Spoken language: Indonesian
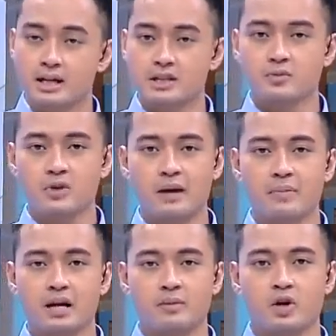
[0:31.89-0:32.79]
dan
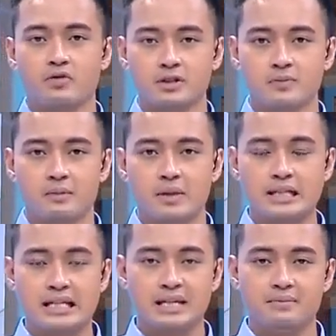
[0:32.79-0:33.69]
semoga pandemi COVID-19
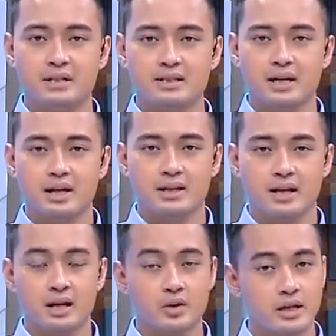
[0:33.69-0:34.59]
ini bisa
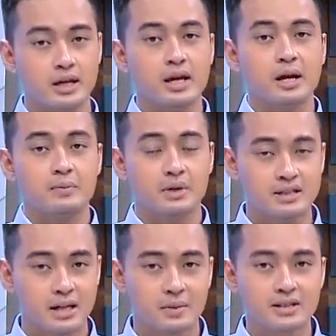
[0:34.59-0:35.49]
kita lalui
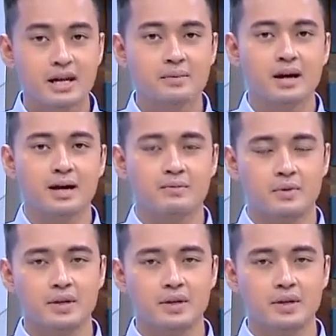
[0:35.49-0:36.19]
bersama-sama.